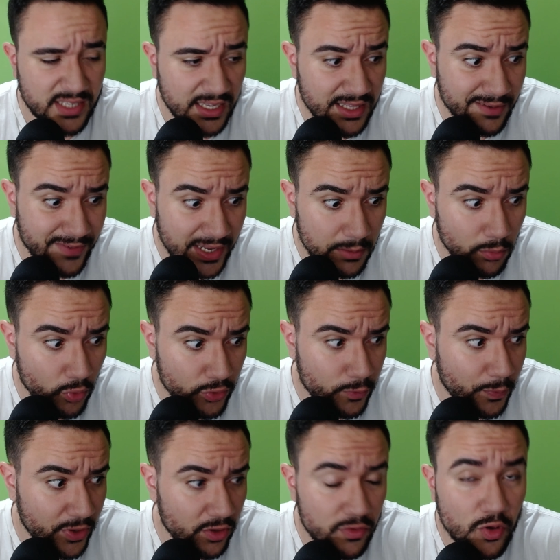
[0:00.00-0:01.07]
Ainda vale muito
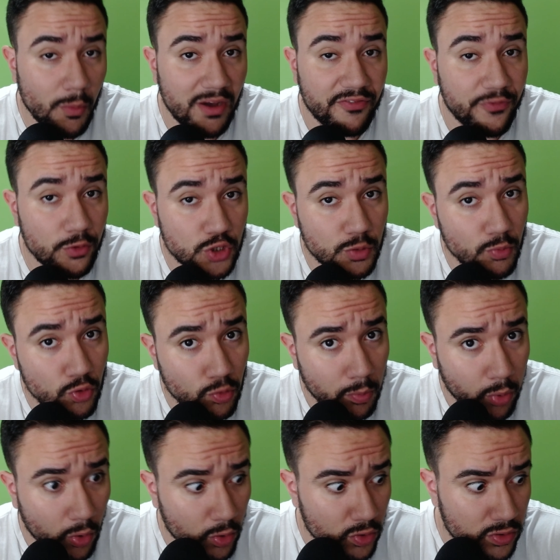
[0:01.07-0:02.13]
porque eu tenho uma fonte muito
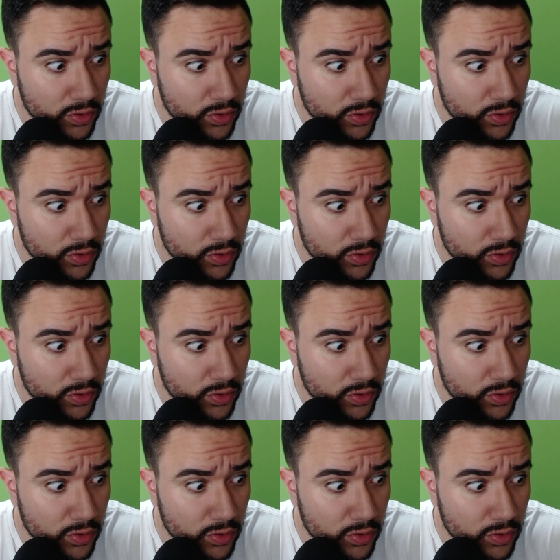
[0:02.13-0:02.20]
boa.